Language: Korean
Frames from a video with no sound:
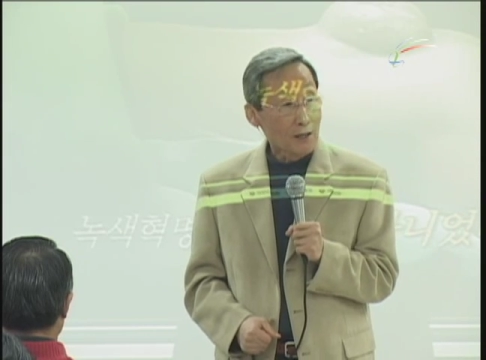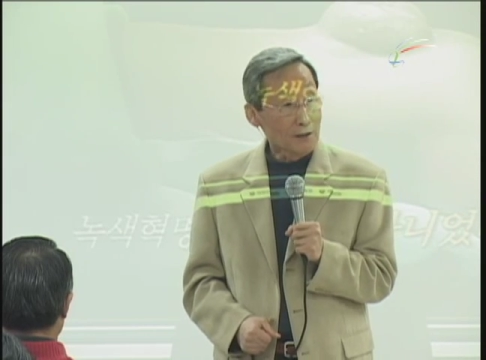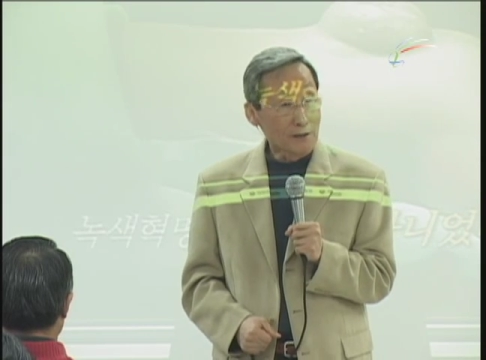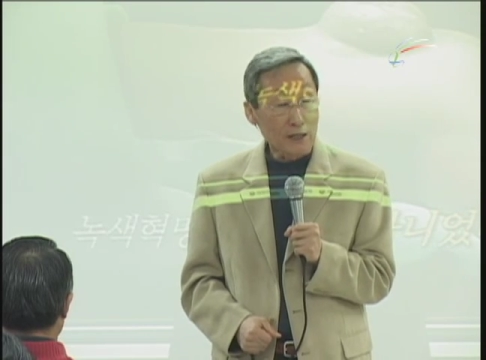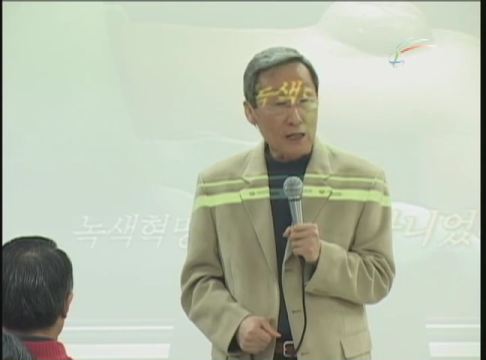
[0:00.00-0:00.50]

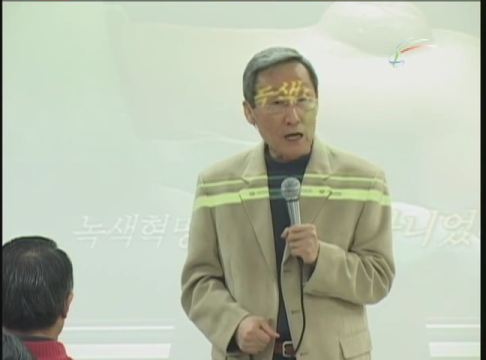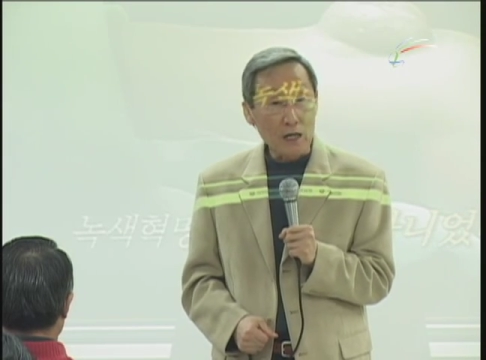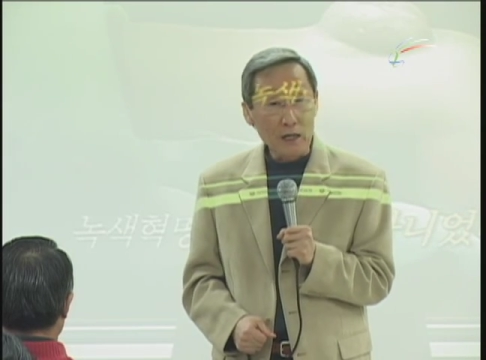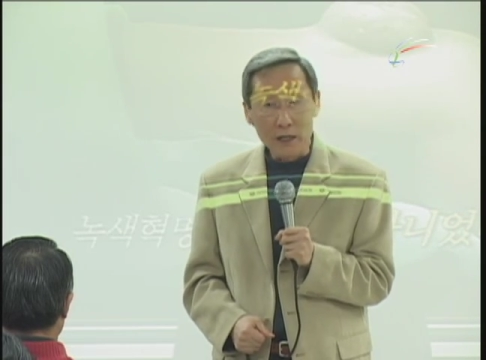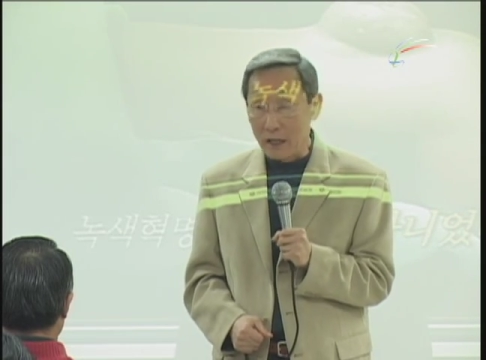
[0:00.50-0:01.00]
하늘에
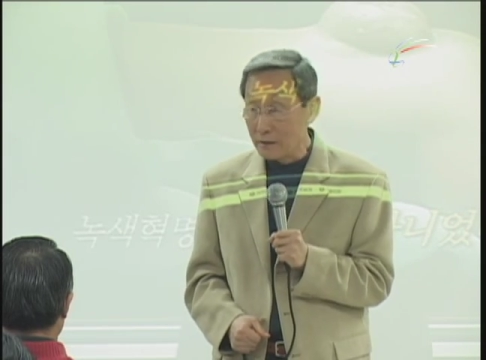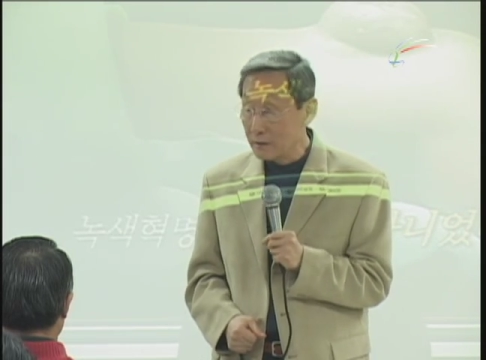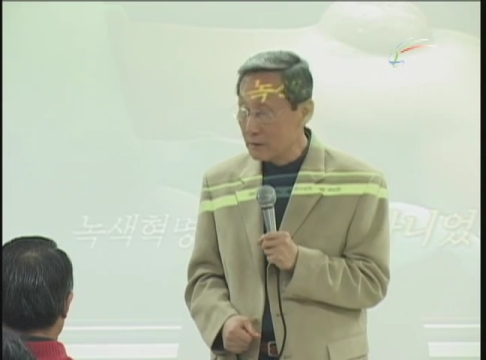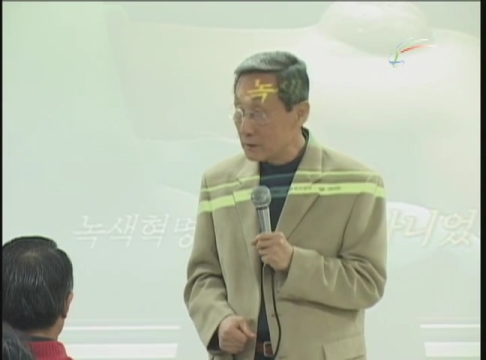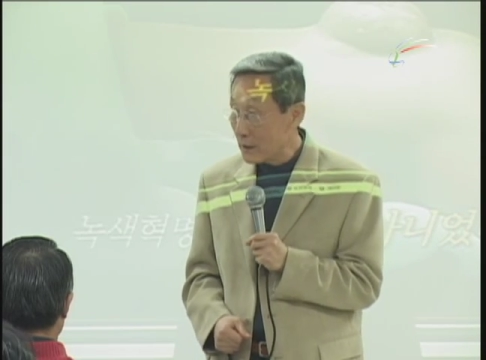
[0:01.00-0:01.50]
가까이
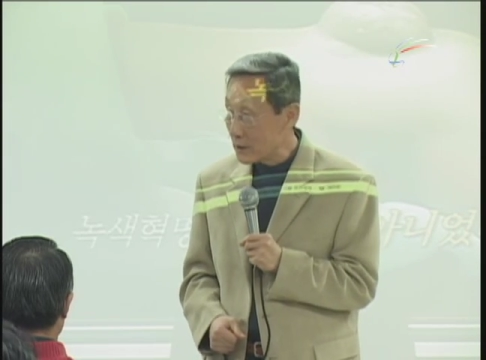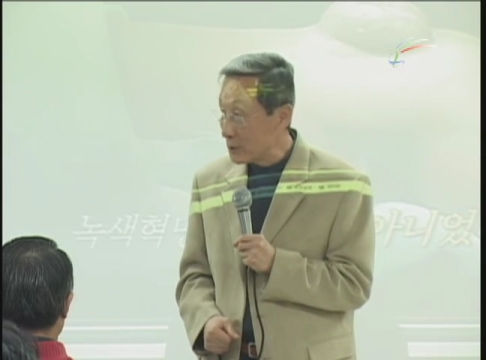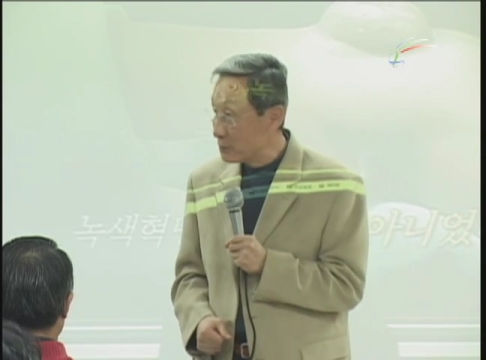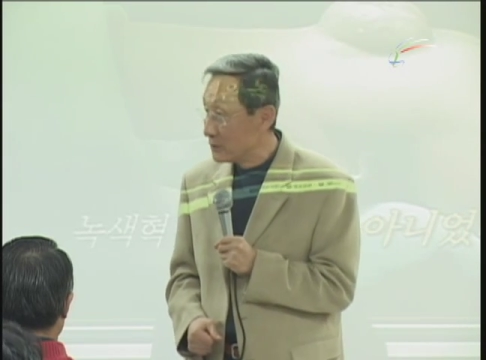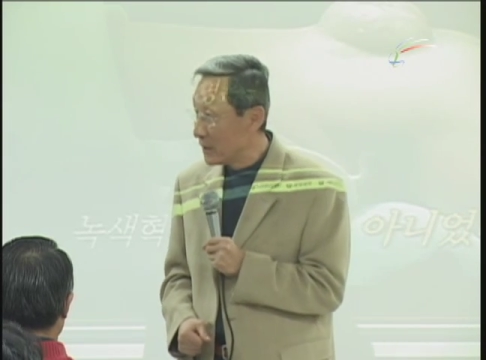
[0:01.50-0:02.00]
간다
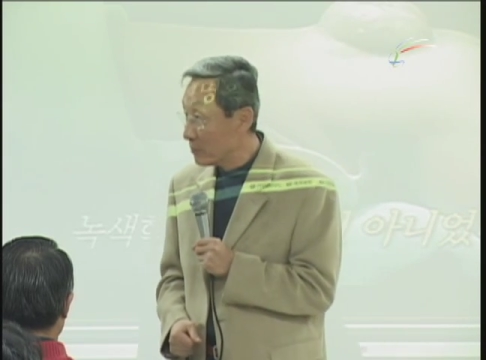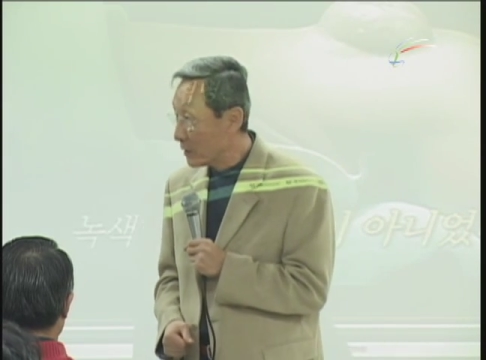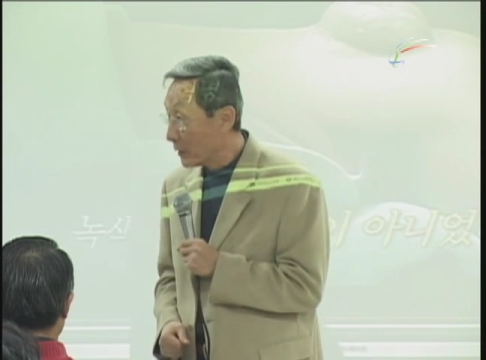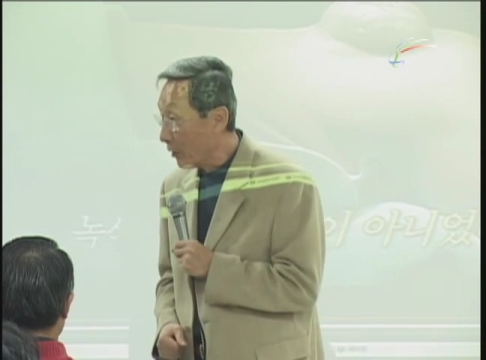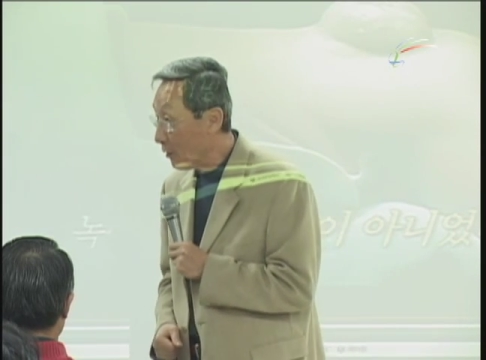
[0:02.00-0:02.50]
싶은데
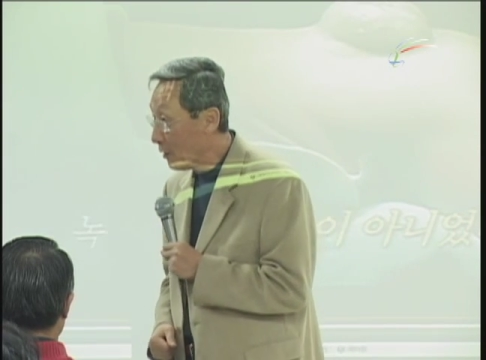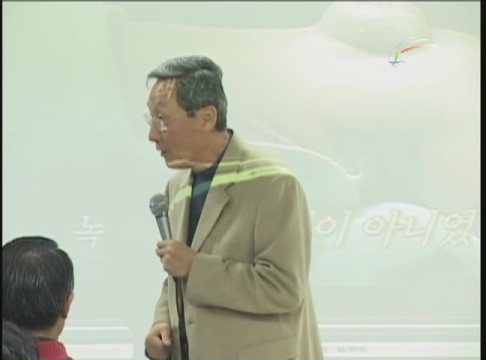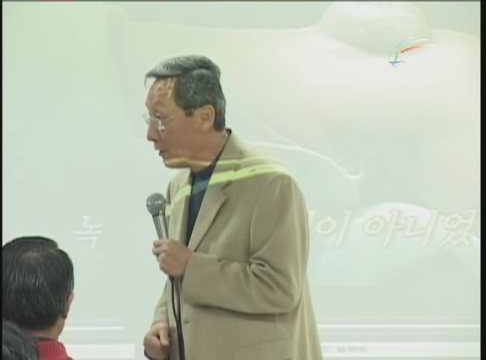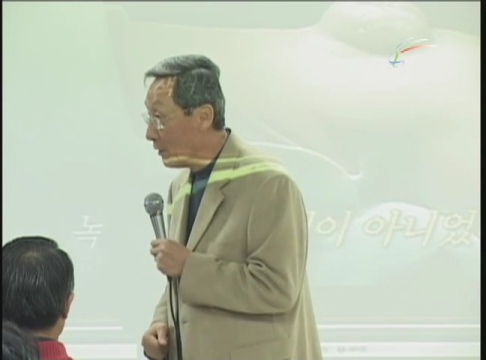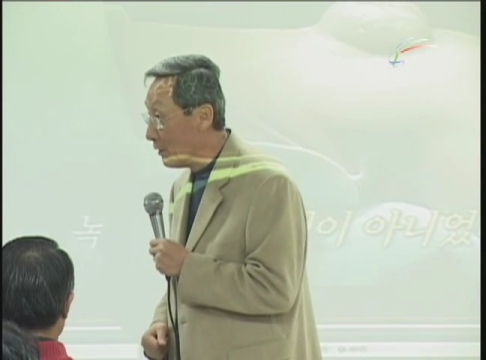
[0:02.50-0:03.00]
뭐예요?
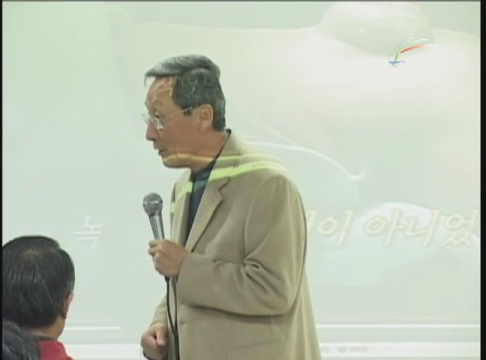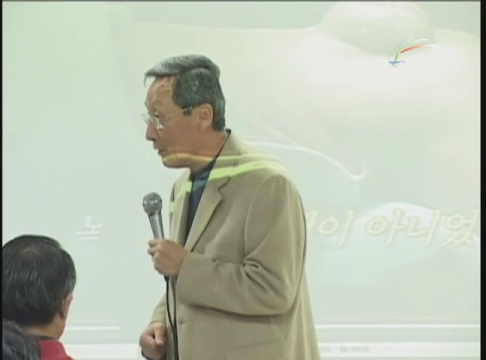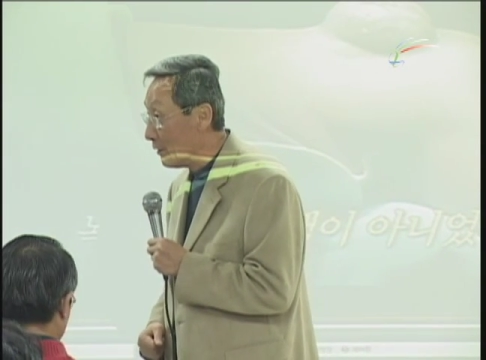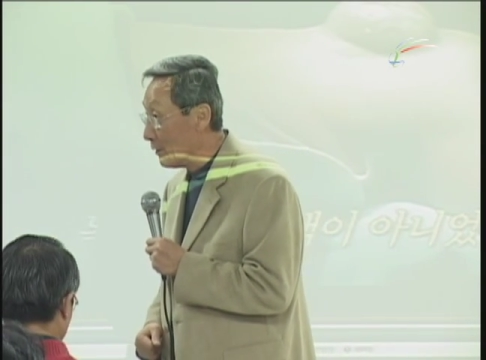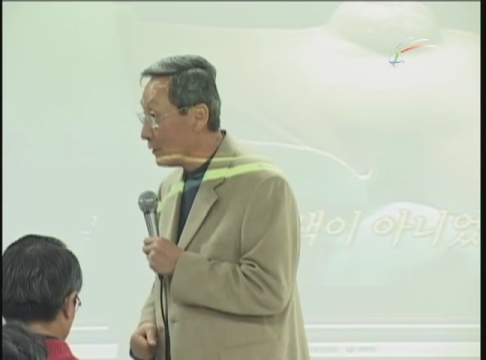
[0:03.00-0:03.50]

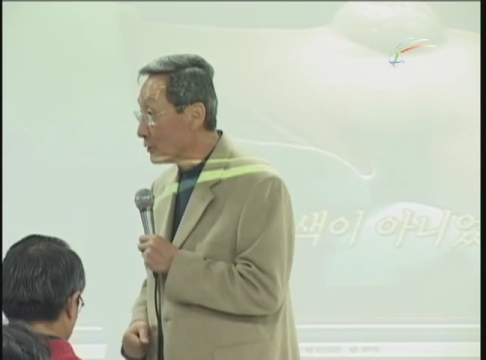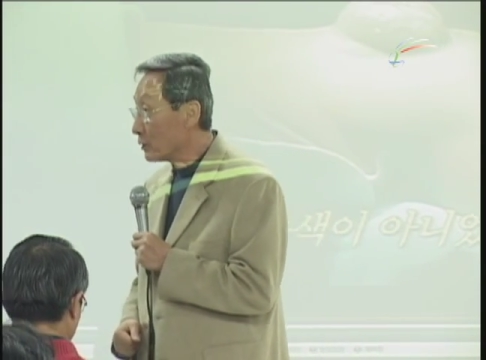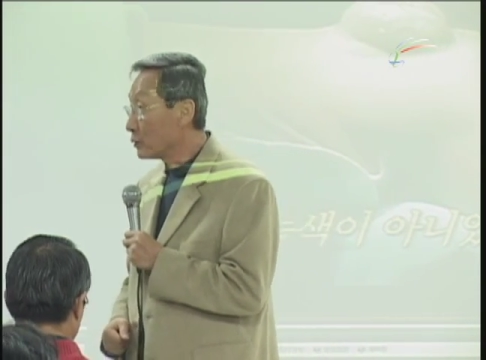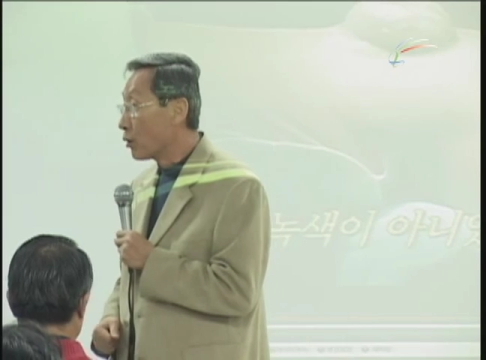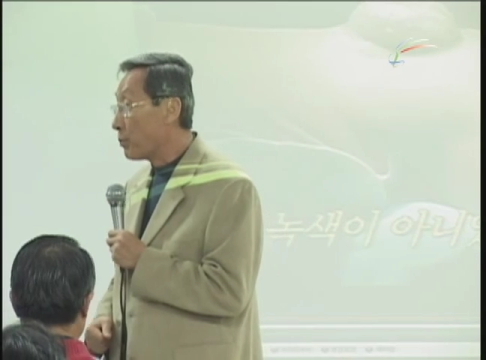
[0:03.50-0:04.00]

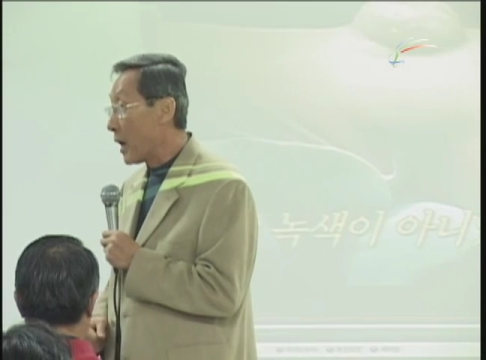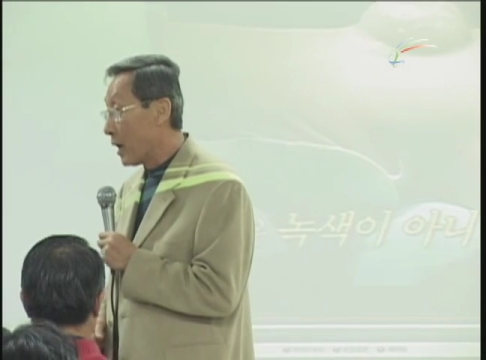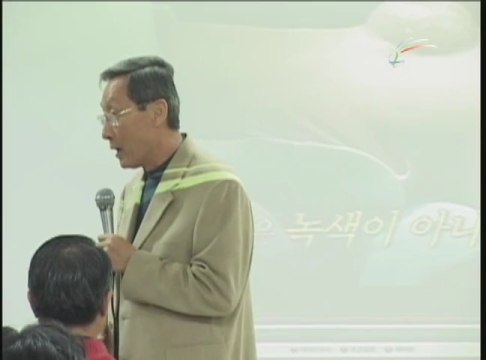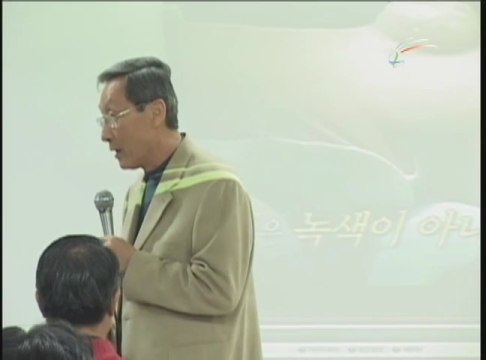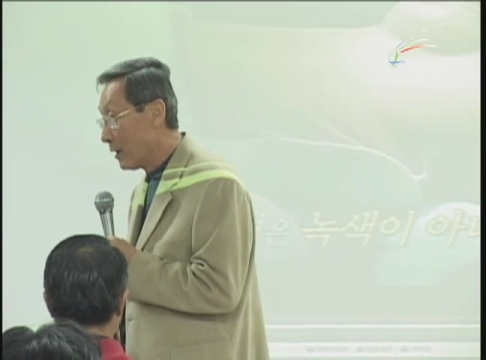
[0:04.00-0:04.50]
더
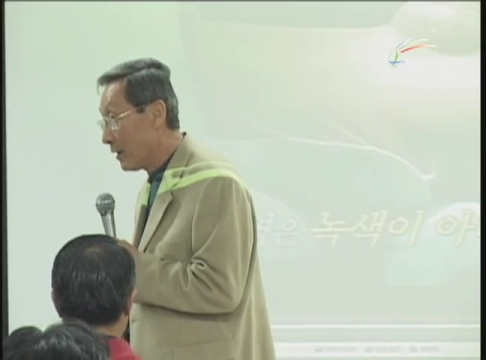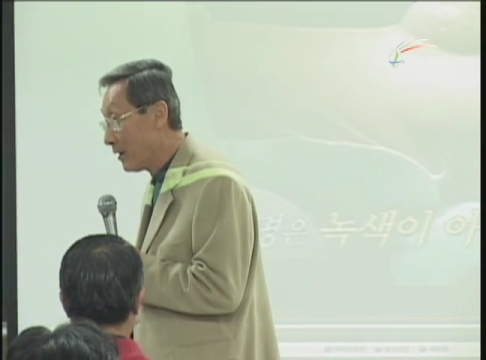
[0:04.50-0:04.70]
높아.